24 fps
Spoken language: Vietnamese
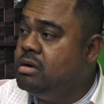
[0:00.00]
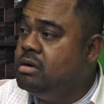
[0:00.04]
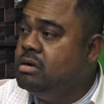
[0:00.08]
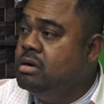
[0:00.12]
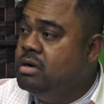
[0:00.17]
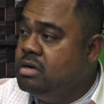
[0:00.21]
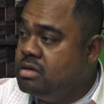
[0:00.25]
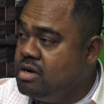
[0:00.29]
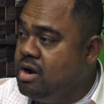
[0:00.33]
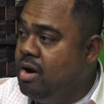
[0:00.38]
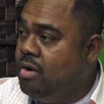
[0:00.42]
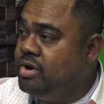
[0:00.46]

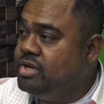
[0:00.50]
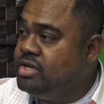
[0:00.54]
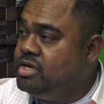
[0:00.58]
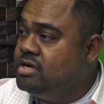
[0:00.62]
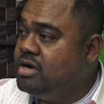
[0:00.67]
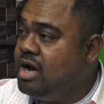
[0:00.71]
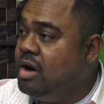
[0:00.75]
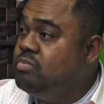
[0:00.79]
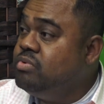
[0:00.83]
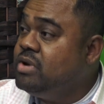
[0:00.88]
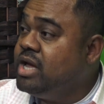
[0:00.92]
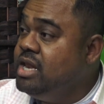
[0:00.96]
được ngồi
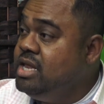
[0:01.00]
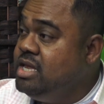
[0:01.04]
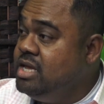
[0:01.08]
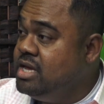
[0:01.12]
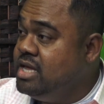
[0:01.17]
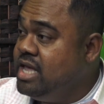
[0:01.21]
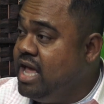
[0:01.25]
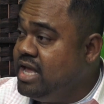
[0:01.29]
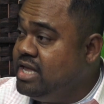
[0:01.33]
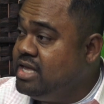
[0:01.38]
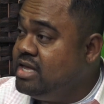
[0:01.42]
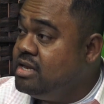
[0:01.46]
trước ống kính
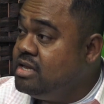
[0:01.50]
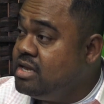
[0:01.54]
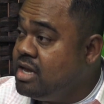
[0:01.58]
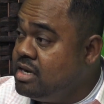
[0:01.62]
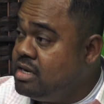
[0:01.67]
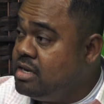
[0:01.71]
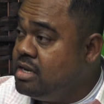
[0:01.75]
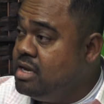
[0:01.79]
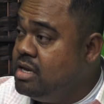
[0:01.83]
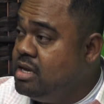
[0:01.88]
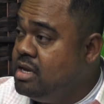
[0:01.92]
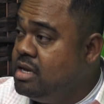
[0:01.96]
như vậy chính
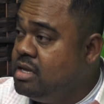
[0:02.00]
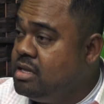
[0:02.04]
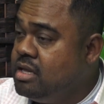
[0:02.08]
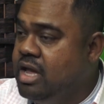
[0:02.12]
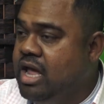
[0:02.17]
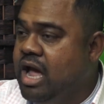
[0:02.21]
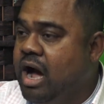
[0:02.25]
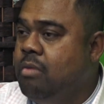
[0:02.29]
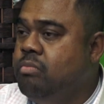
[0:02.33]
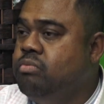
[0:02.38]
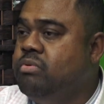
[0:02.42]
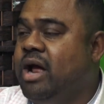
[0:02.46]
thức
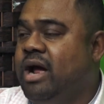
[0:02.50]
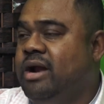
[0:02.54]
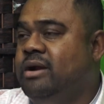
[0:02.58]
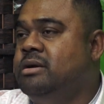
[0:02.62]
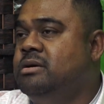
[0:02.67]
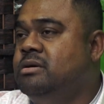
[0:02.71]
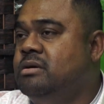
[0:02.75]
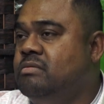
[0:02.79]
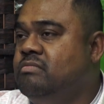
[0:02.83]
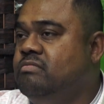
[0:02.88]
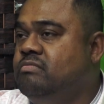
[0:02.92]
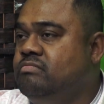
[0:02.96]
thì ông đã
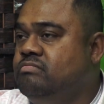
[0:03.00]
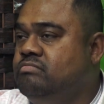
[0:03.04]
được